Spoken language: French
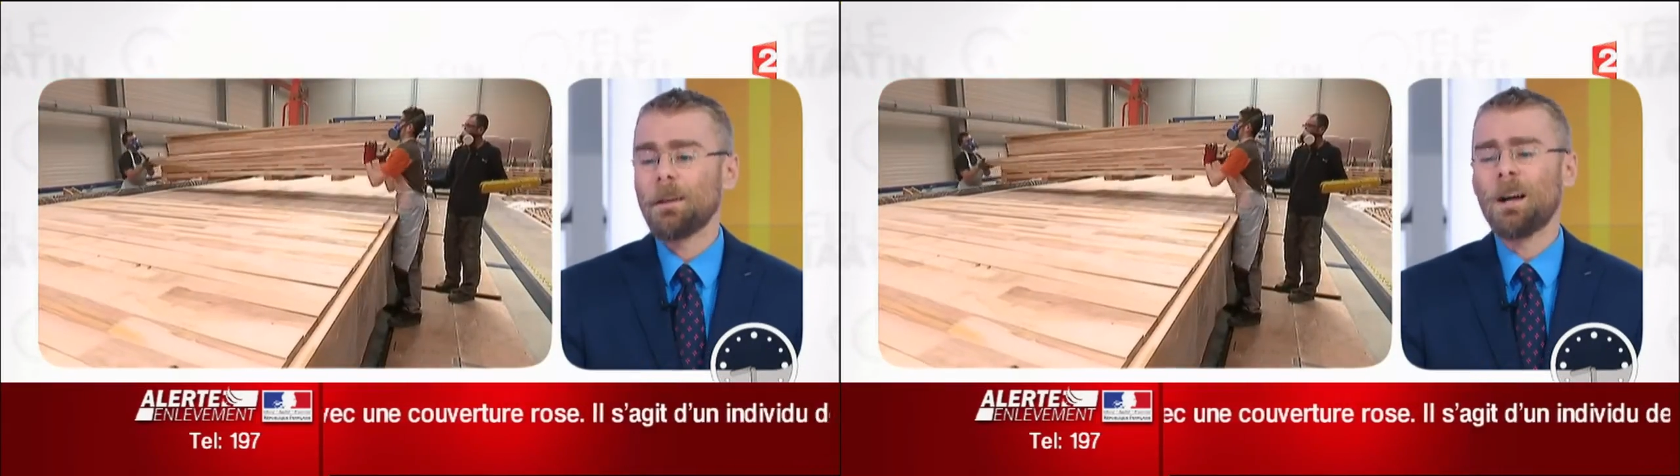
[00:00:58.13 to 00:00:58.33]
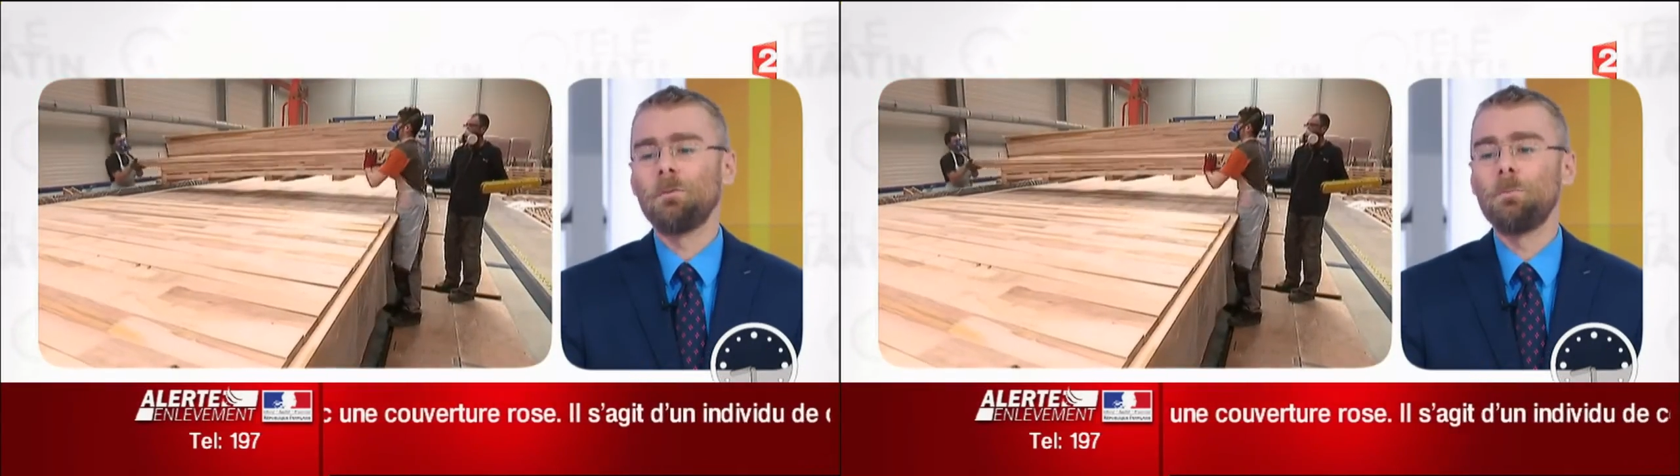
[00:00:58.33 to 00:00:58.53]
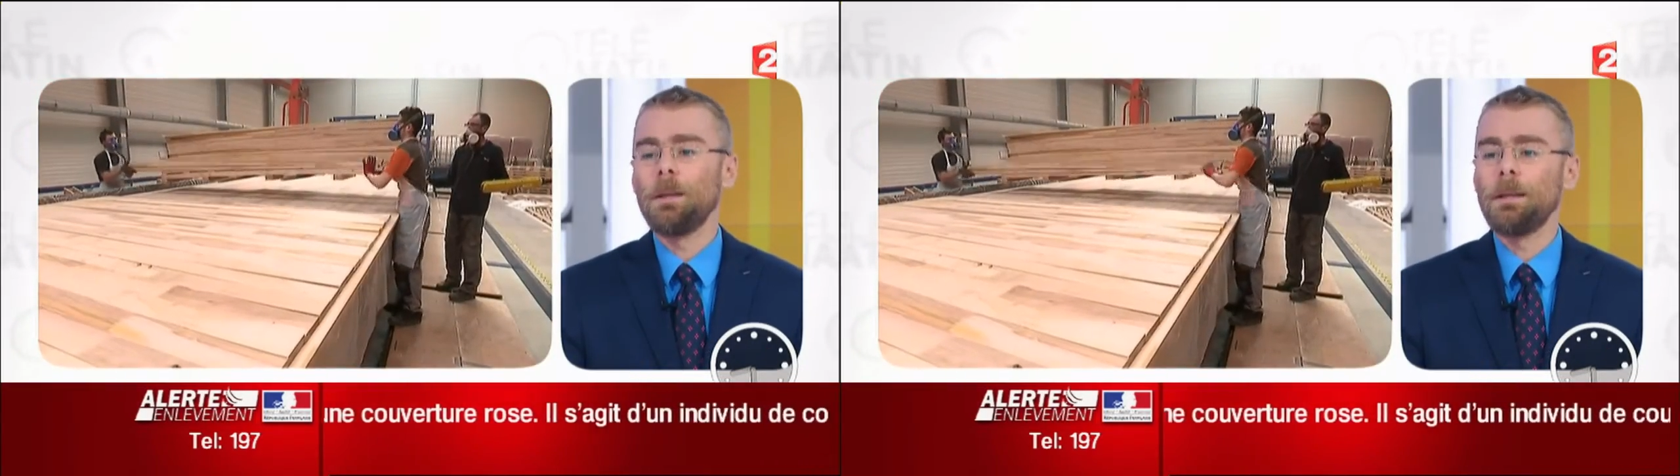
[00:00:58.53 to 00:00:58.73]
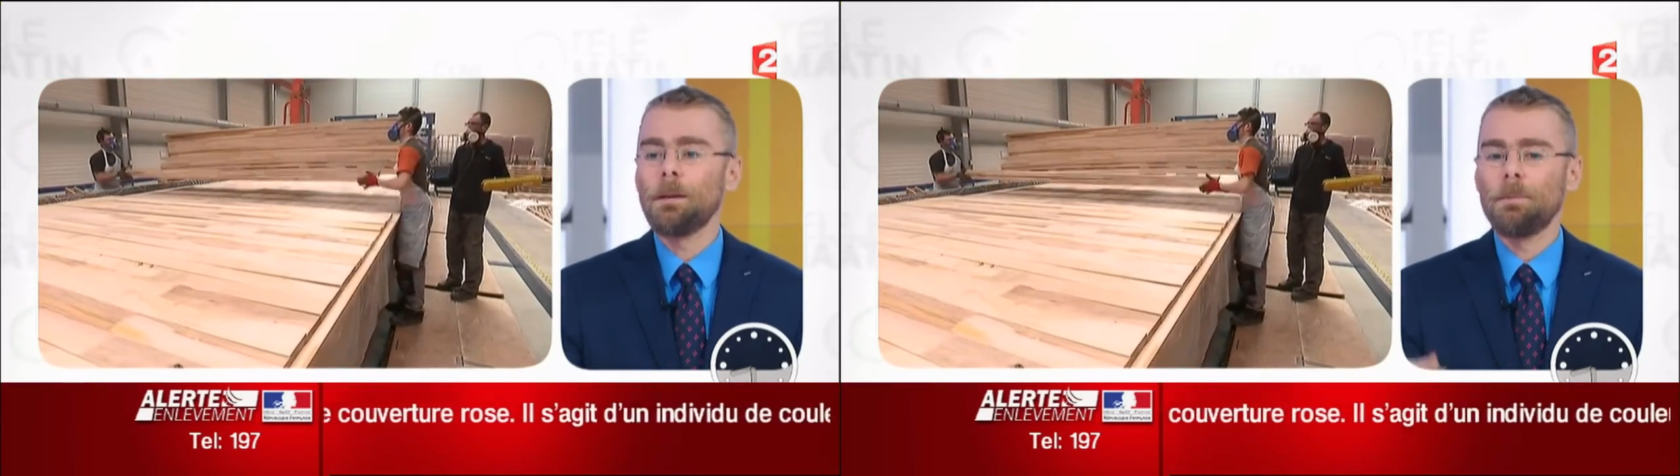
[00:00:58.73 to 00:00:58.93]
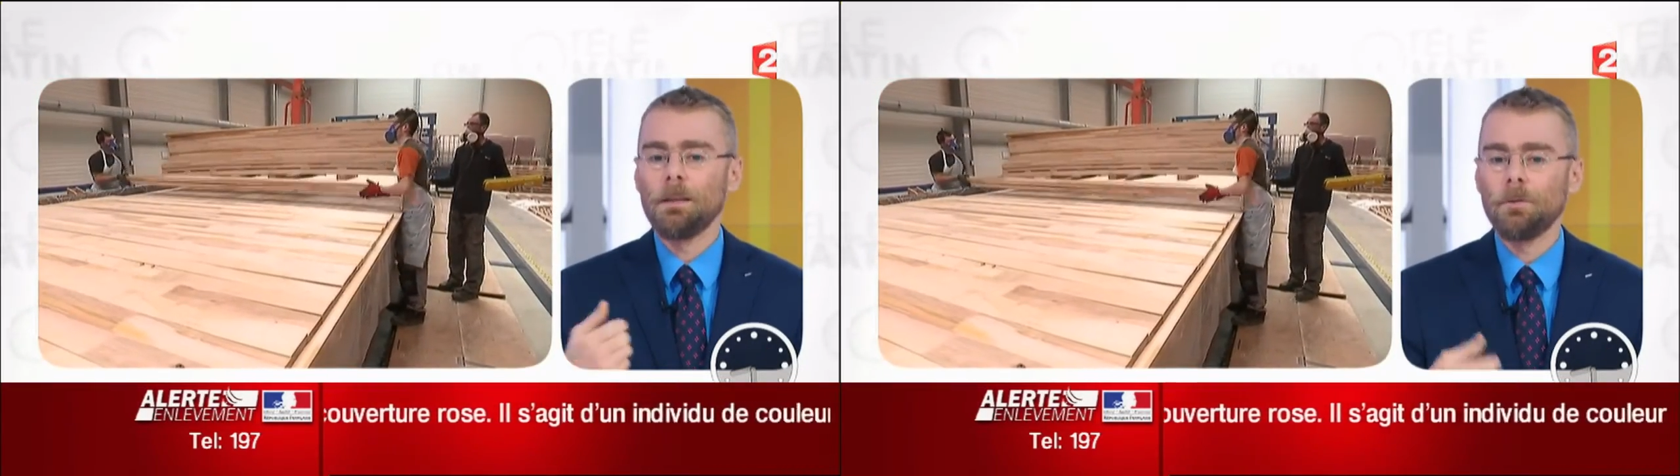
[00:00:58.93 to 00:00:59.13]
à vous payer, à
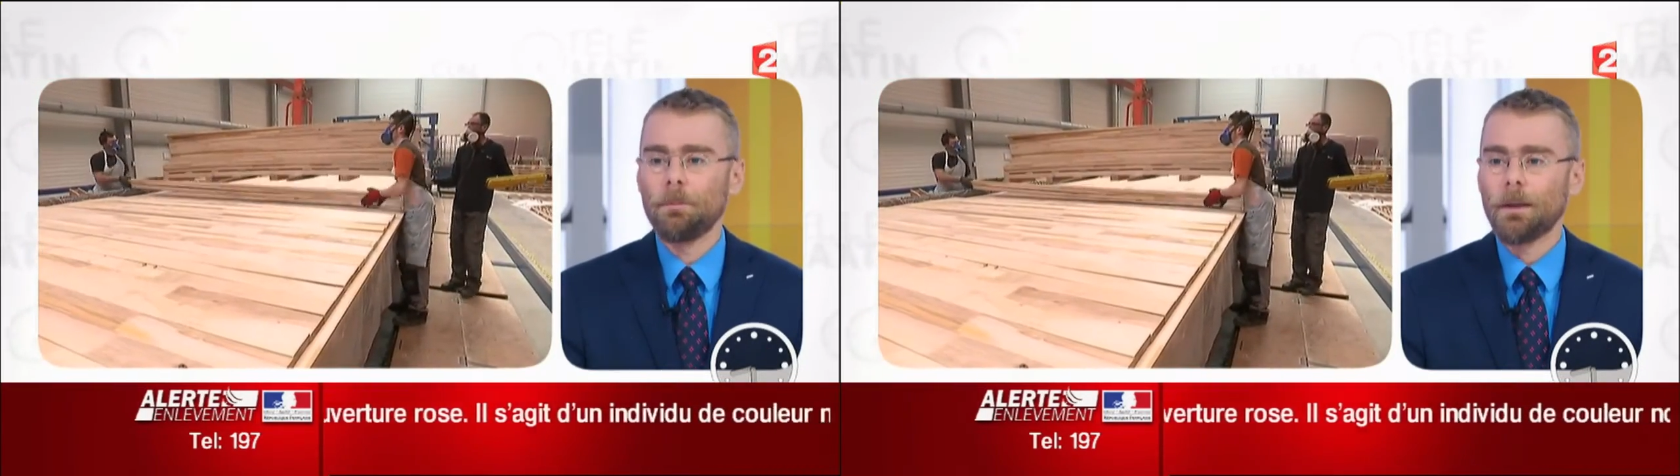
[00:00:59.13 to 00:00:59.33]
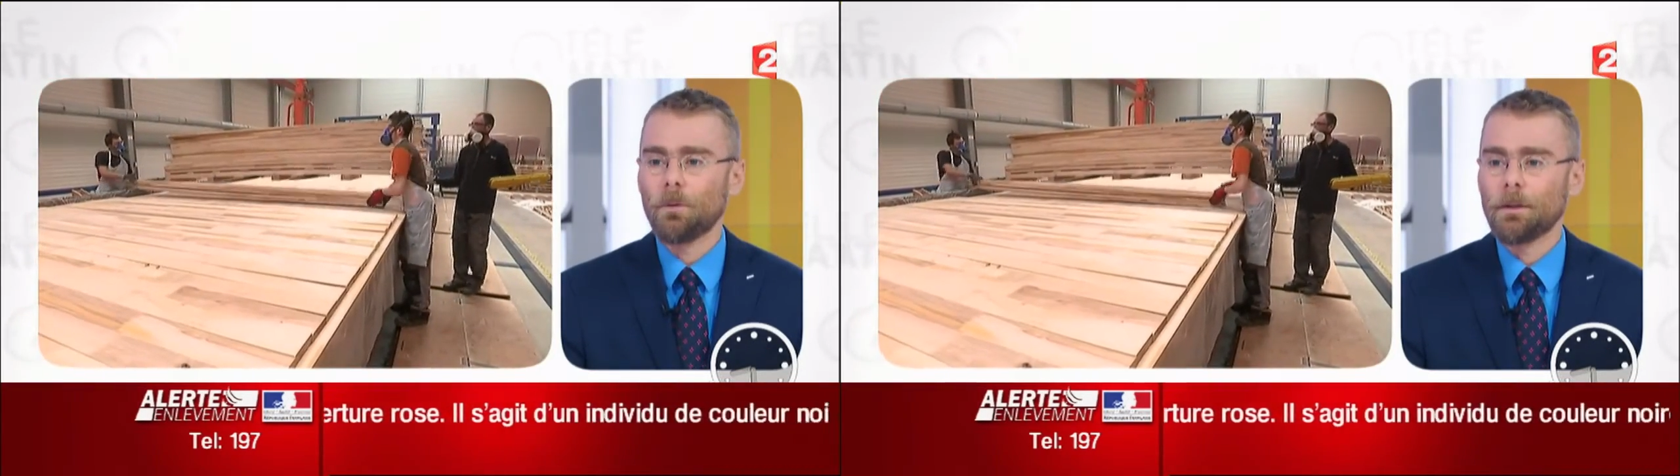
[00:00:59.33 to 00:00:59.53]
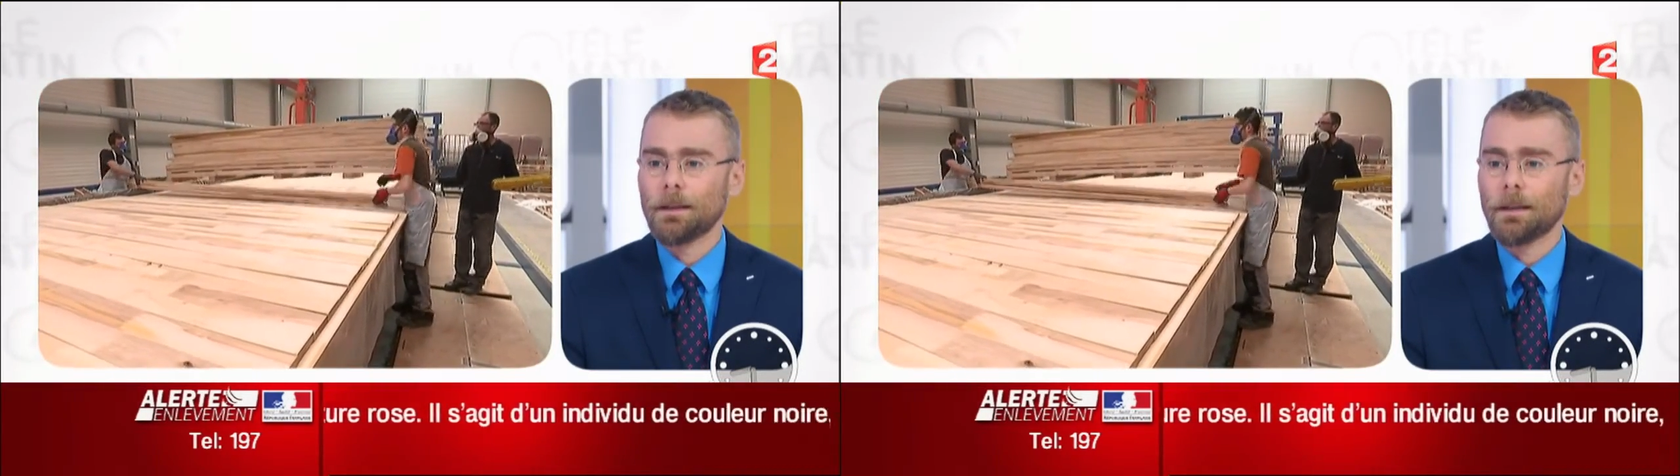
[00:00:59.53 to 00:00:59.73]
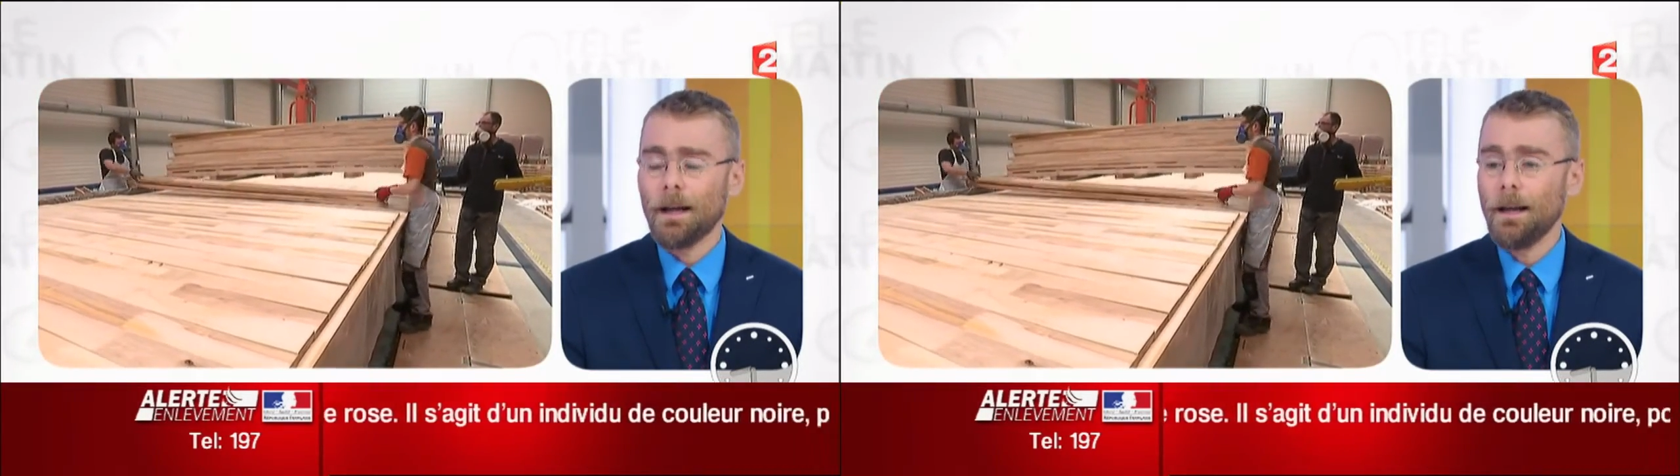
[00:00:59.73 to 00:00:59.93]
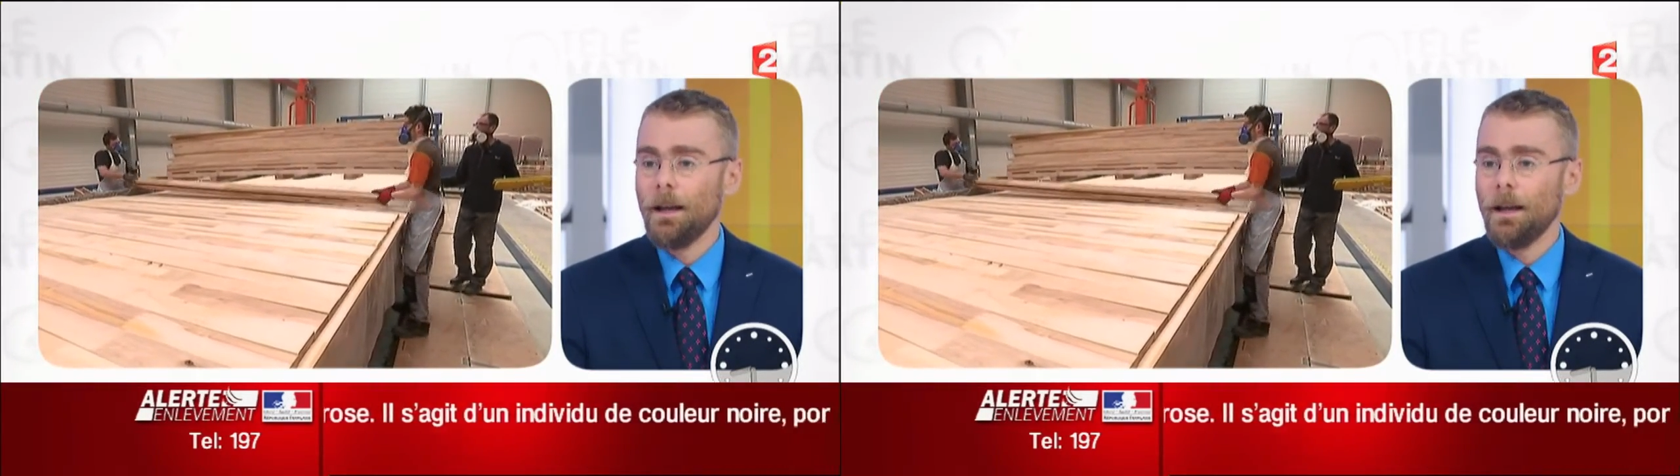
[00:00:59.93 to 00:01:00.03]
payer votre patron, etc.